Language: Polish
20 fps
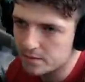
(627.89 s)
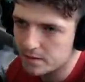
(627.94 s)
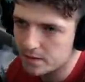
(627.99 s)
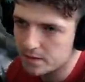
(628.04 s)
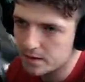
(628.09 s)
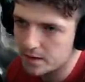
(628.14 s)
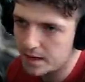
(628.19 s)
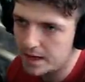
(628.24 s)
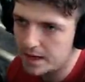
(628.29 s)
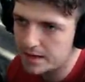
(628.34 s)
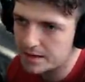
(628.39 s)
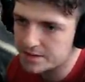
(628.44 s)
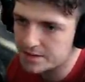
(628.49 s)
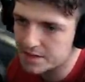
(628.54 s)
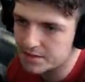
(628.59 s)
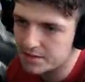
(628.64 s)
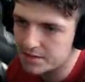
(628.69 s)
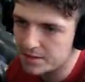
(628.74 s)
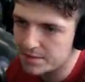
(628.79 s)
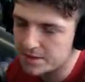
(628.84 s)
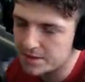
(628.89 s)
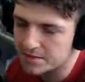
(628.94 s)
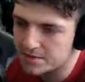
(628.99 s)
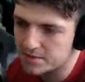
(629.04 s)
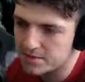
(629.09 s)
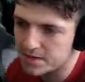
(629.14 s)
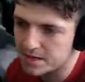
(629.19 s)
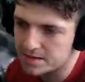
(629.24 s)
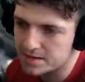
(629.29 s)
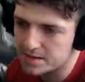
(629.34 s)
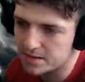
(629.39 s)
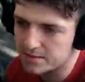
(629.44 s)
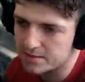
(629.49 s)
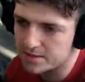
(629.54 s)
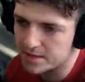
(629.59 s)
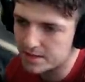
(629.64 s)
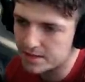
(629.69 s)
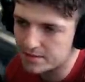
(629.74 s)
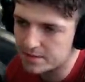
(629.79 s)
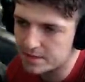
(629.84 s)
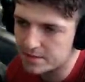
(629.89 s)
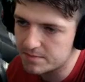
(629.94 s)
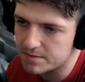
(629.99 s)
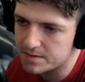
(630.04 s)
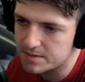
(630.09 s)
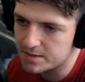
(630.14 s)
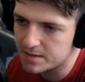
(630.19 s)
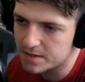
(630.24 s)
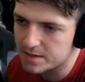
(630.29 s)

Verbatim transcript: Ale szanuję bardzo tutaj soundtrack w tej misji.